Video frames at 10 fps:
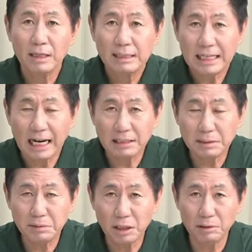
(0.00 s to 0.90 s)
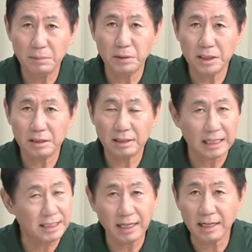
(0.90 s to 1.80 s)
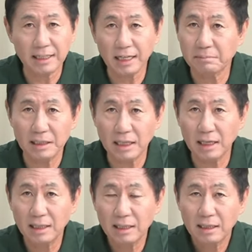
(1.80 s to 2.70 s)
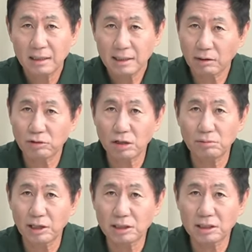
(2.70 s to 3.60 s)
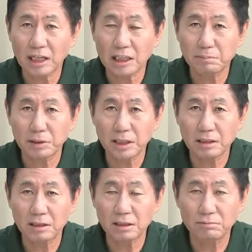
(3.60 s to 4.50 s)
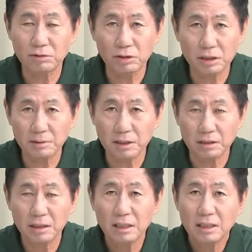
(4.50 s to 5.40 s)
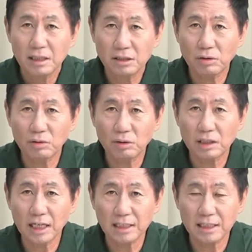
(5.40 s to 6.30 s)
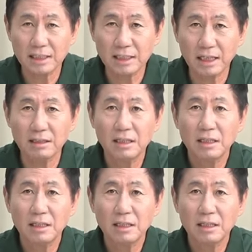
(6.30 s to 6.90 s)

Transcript: 40.1% 간당간당합니다. 대구 경북에서 40%를 무너지면이 정권은 사실상